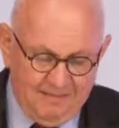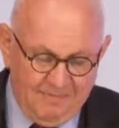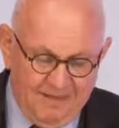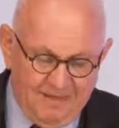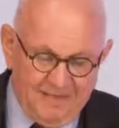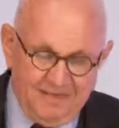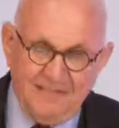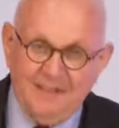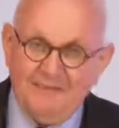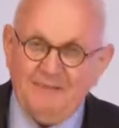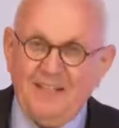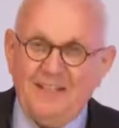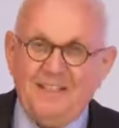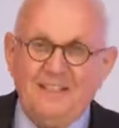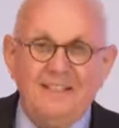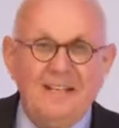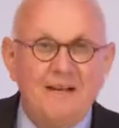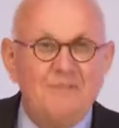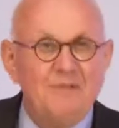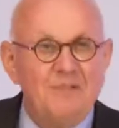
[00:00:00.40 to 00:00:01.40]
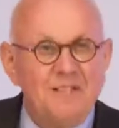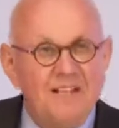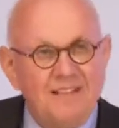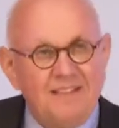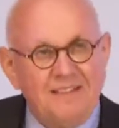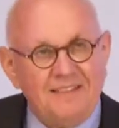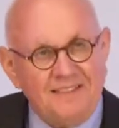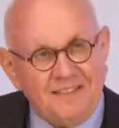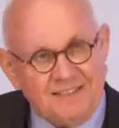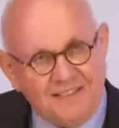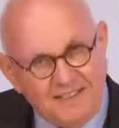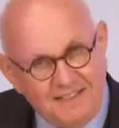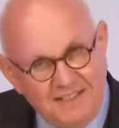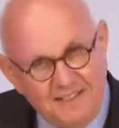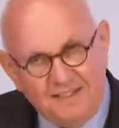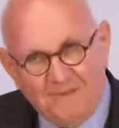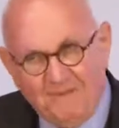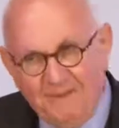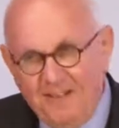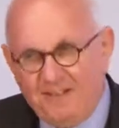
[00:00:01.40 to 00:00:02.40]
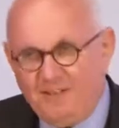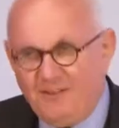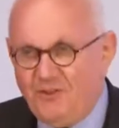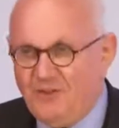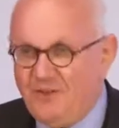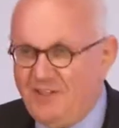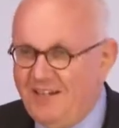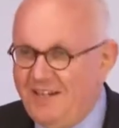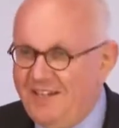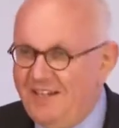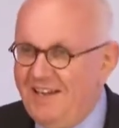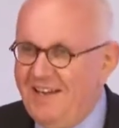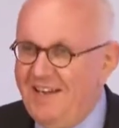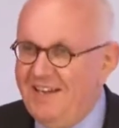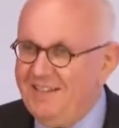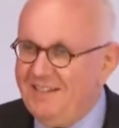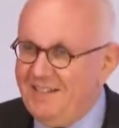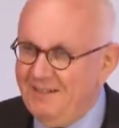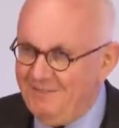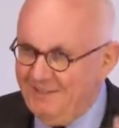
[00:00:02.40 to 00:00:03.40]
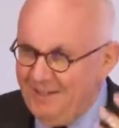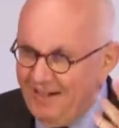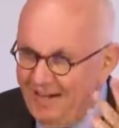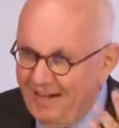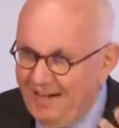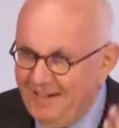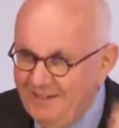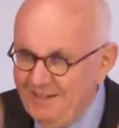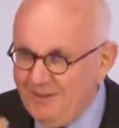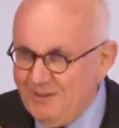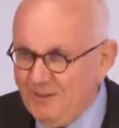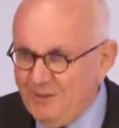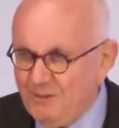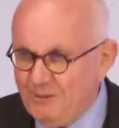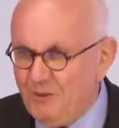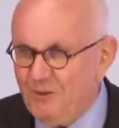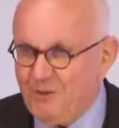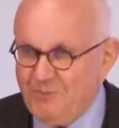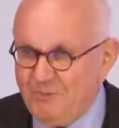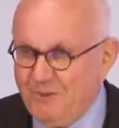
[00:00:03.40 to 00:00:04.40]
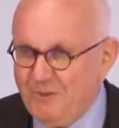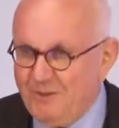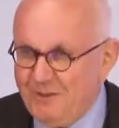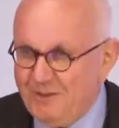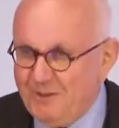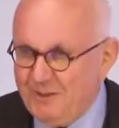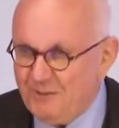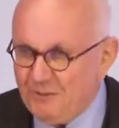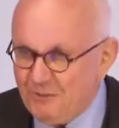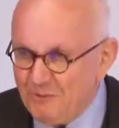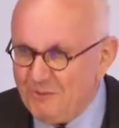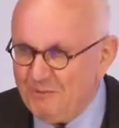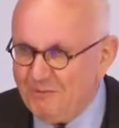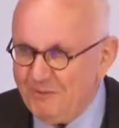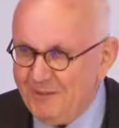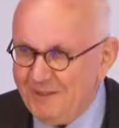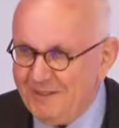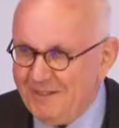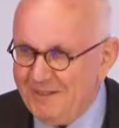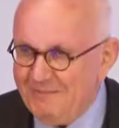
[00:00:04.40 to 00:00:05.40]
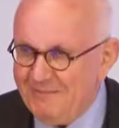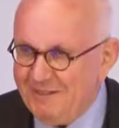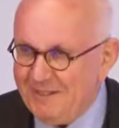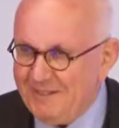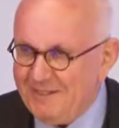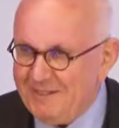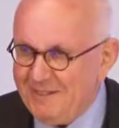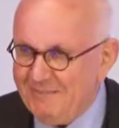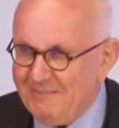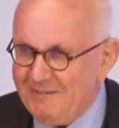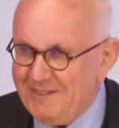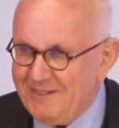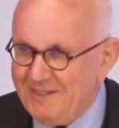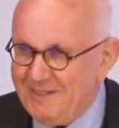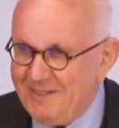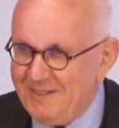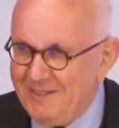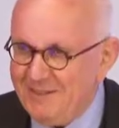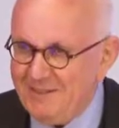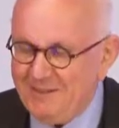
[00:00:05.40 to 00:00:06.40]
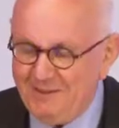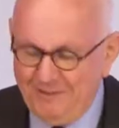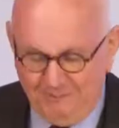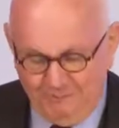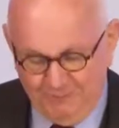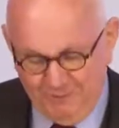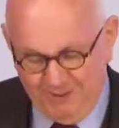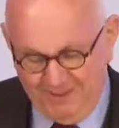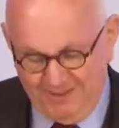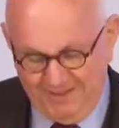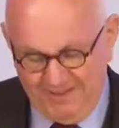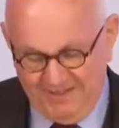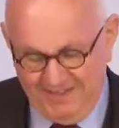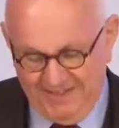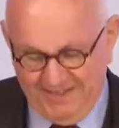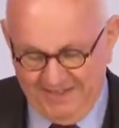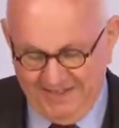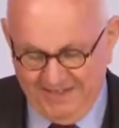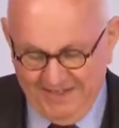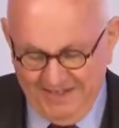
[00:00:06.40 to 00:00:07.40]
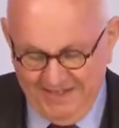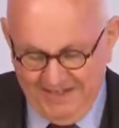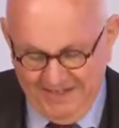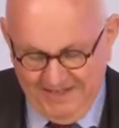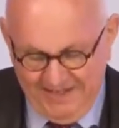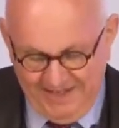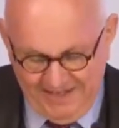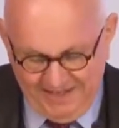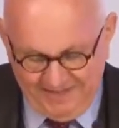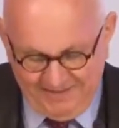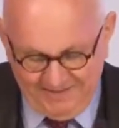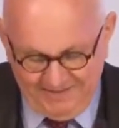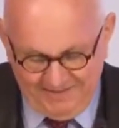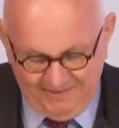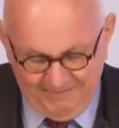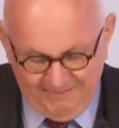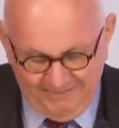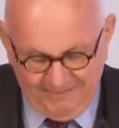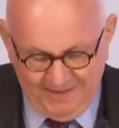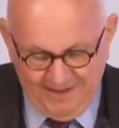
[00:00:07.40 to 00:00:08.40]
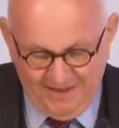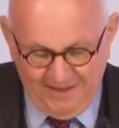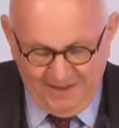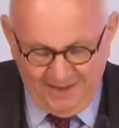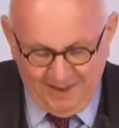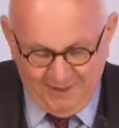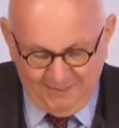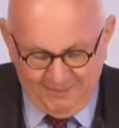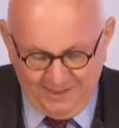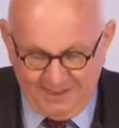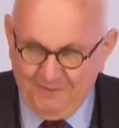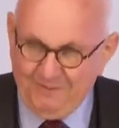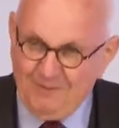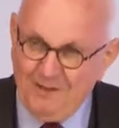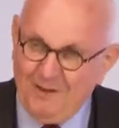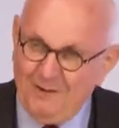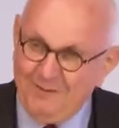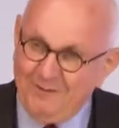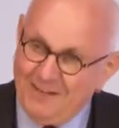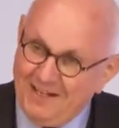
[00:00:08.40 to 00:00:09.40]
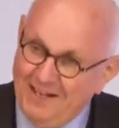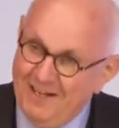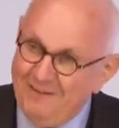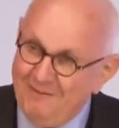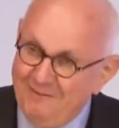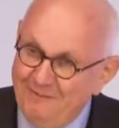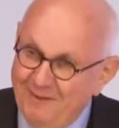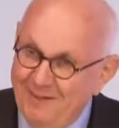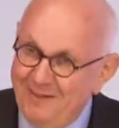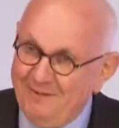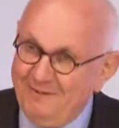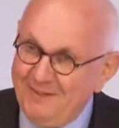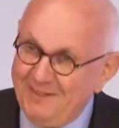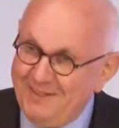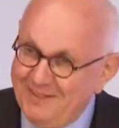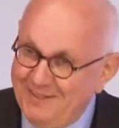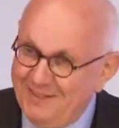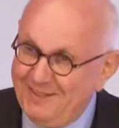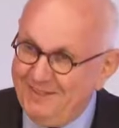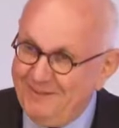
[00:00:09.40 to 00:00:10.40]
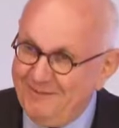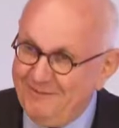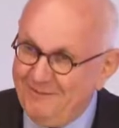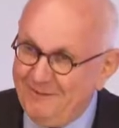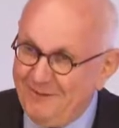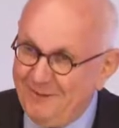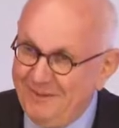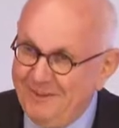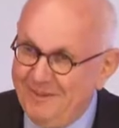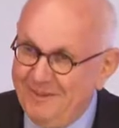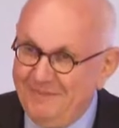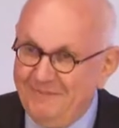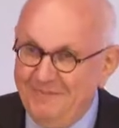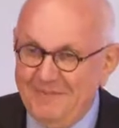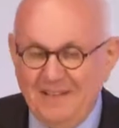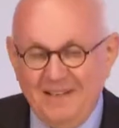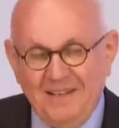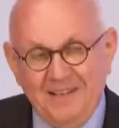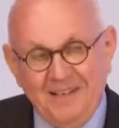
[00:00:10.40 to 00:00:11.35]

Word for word: Meine sehr verehrten Damen und Herren, dies wäre die Stelle, an der wir eigentlich ursprünglich Ihr Grußwort, Herr Ministerpräsident, vorgesehen hätten, auf das wir auf keinen Fall verzichten wollen,